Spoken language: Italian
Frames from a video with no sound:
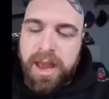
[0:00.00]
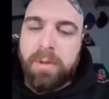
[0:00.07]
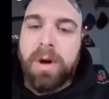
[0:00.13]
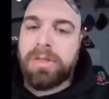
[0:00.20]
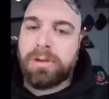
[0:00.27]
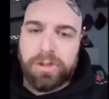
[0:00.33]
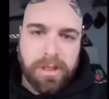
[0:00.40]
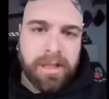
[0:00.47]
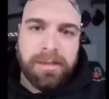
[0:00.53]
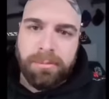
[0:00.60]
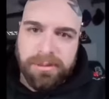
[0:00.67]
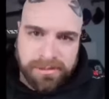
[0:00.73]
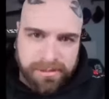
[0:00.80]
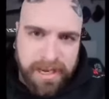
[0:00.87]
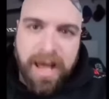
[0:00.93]
E quando c'è da
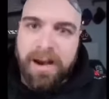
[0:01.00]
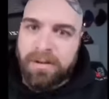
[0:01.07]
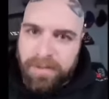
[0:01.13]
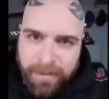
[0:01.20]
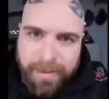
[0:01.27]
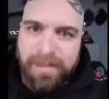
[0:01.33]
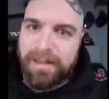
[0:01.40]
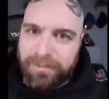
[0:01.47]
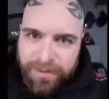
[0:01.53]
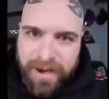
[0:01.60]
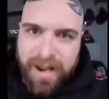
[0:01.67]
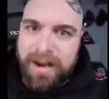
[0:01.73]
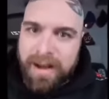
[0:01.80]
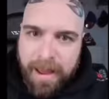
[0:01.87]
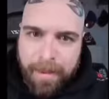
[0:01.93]
dimostrarlo veramente di
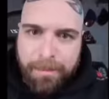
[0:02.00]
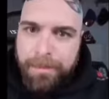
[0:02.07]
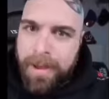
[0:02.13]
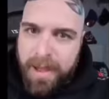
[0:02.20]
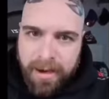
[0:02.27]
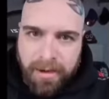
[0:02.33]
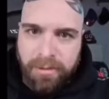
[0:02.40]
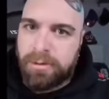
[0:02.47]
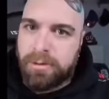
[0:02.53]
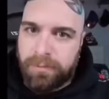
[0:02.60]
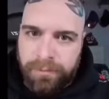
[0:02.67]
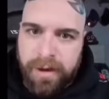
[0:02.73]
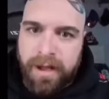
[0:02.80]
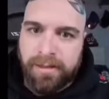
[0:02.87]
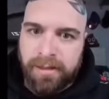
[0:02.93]
fare il rapper non
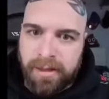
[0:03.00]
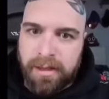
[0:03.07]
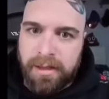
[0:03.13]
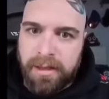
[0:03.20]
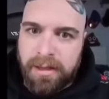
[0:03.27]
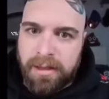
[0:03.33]
lo fate.